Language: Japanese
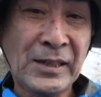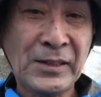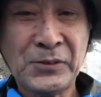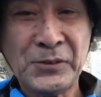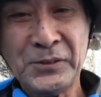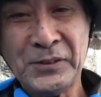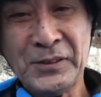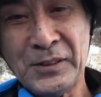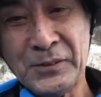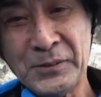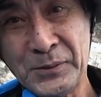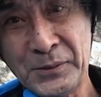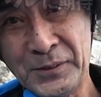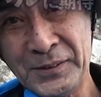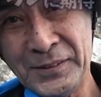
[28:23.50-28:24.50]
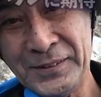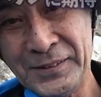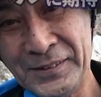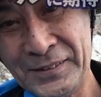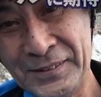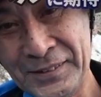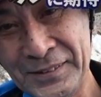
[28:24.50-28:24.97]
なるほどなるほど、はい、
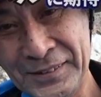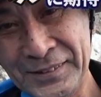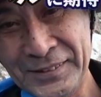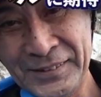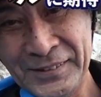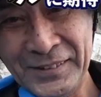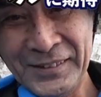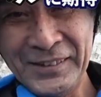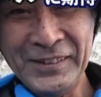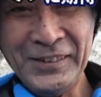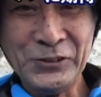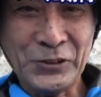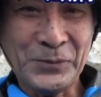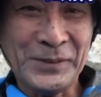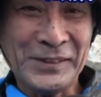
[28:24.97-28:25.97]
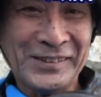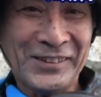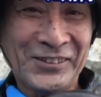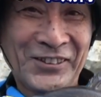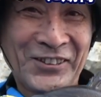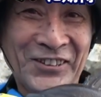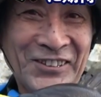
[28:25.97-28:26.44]
いいの来ました
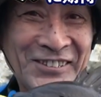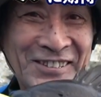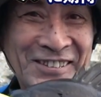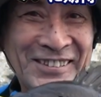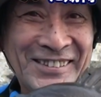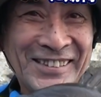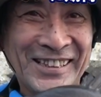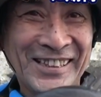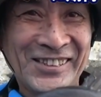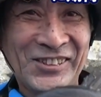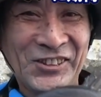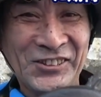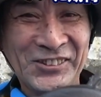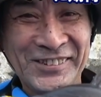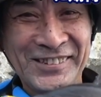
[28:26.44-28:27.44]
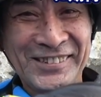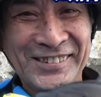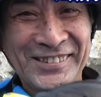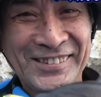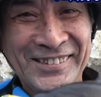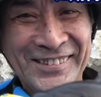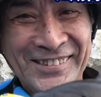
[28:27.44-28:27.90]
よ早速
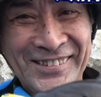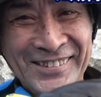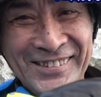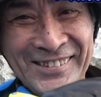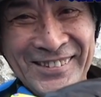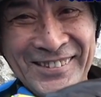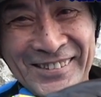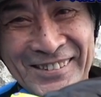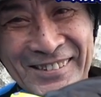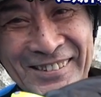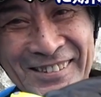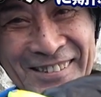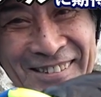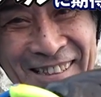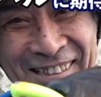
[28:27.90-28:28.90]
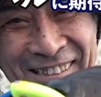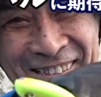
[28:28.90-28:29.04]
嬉